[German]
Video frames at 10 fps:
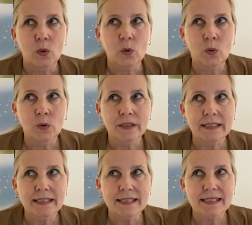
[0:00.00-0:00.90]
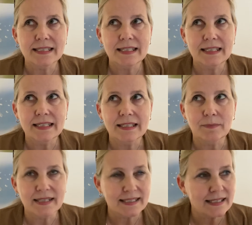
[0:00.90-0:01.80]
Und sie,
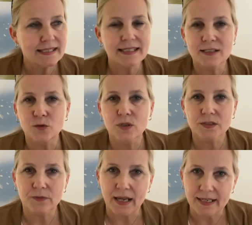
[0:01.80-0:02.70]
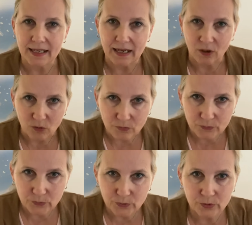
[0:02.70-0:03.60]
man sieht, sie ist kurz vor einer
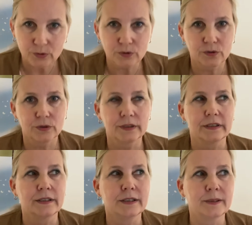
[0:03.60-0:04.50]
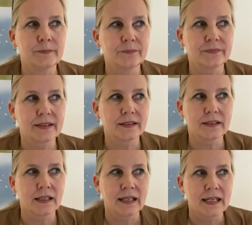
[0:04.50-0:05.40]
Aufführung.
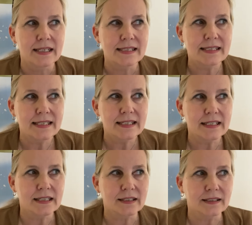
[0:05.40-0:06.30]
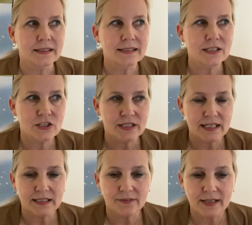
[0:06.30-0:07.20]
Ähm, sie, sie
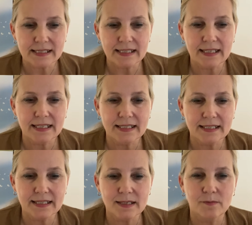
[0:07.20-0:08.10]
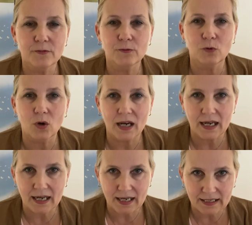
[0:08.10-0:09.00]
steht quasi hinter dem
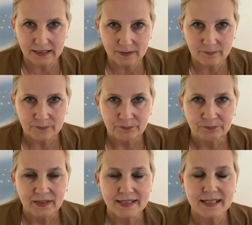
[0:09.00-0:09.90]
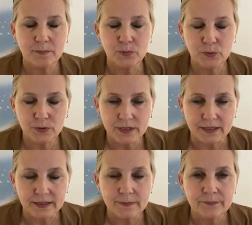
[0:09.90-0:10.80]
Vorhang der
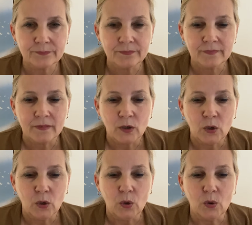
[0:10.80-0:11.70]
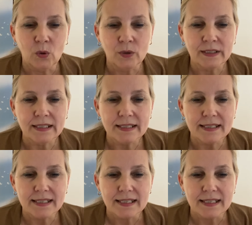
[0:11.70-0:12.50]
Bühne und